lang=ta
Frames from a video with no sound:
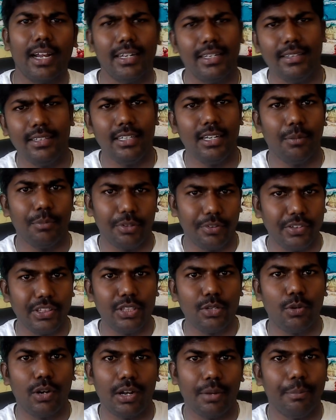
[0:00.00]
கலந்துட்டு நமக்கு
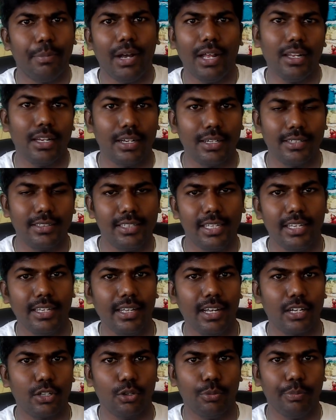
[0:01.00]
விற்றுருவாங்க பால் நல்லா
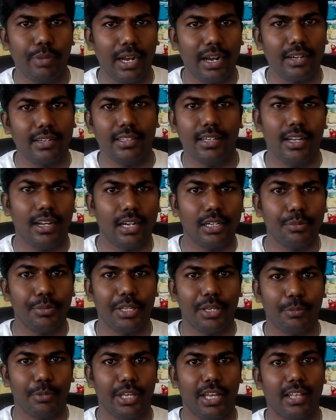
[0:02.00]
திக்காக இருக்கும் பார்க்குறதுக்கு
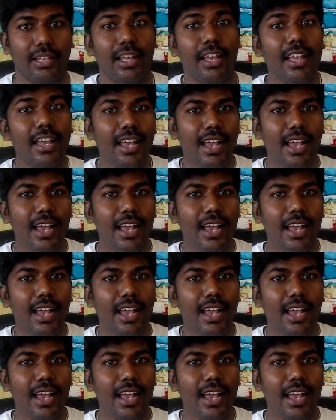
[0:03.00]
கண்டுபிடிக்க முடியாது